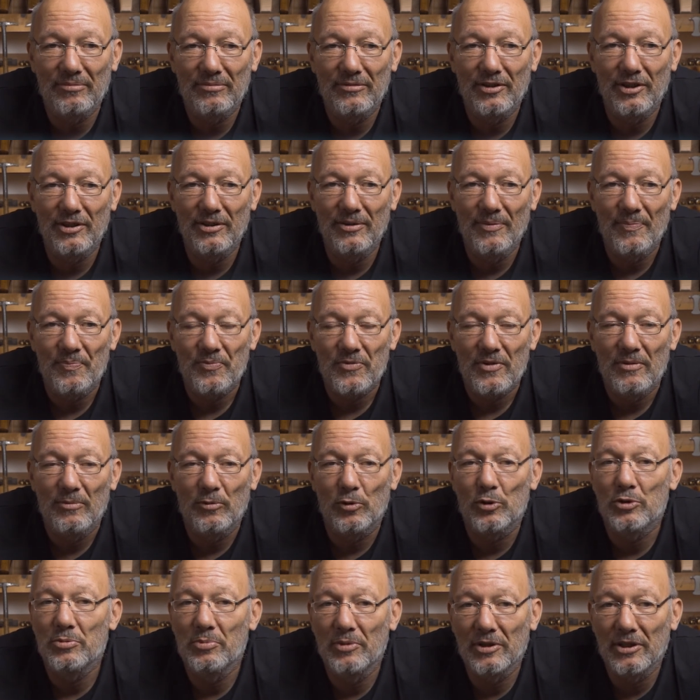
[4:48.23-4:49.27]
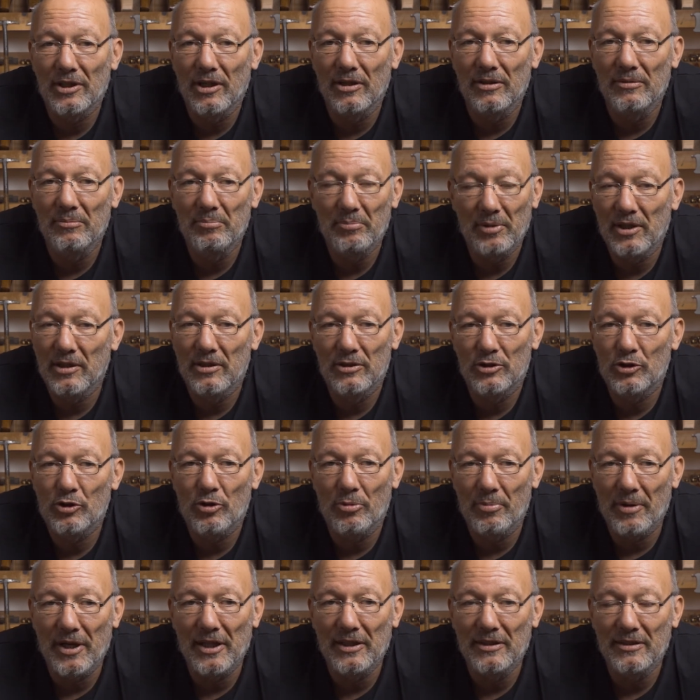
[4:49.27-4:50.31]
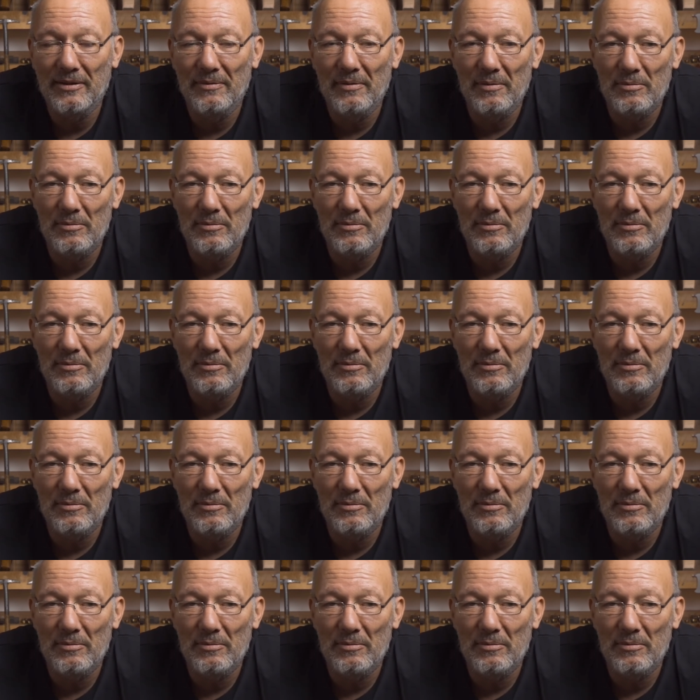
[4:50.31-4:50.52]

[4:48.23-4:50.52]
Ja, was man dann bei den Instrumenten,